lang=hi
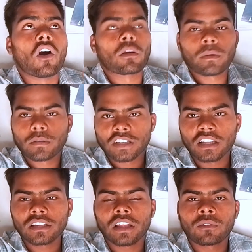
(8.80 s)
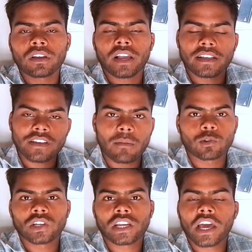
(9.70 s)
और मैं बता देता हूँ कि कैसे
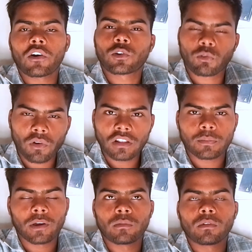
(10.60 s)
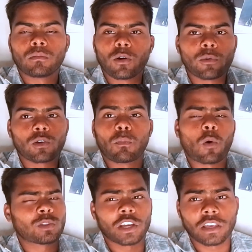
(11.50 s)
आपको देखना है और ट्वेल्थ फेवरल मूवी को
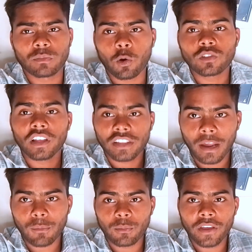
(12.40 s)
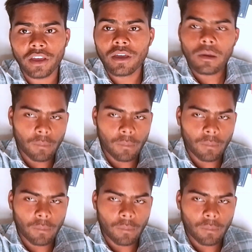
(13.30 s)
बहुत देखिए बहुत शानदार मूवी है